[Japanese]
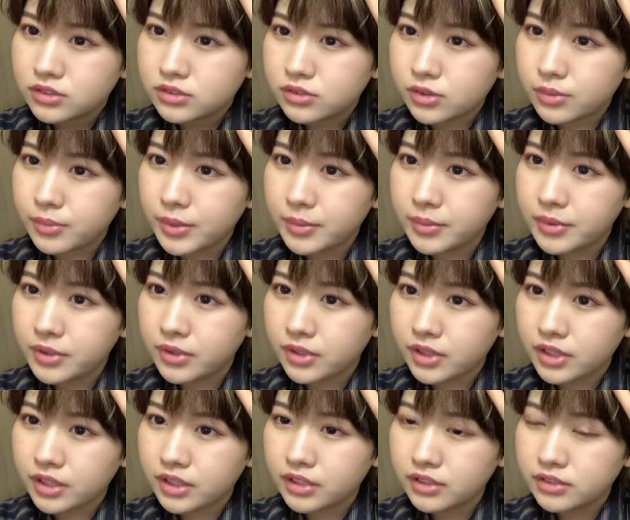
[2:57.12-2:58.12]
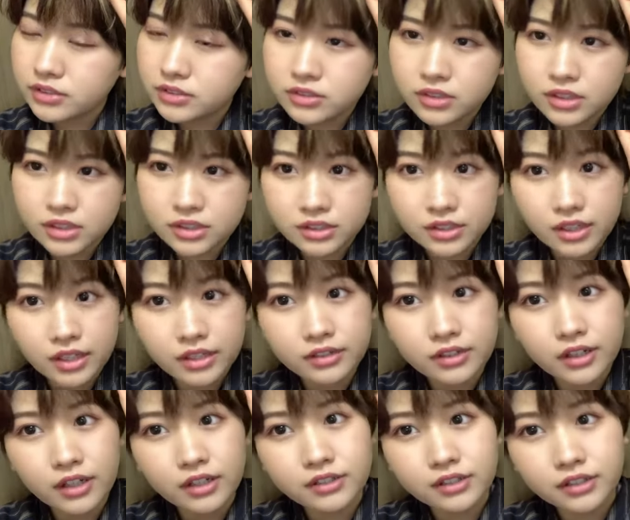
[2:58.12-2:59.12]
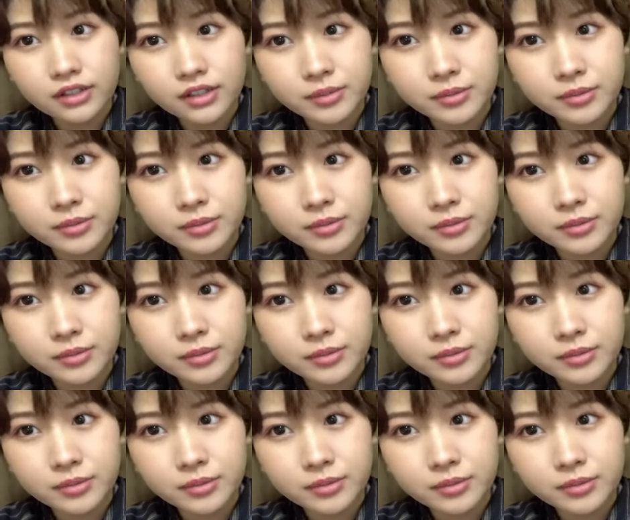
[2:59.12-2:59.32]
お目目を開けてるのが辛いぐらいには眠い。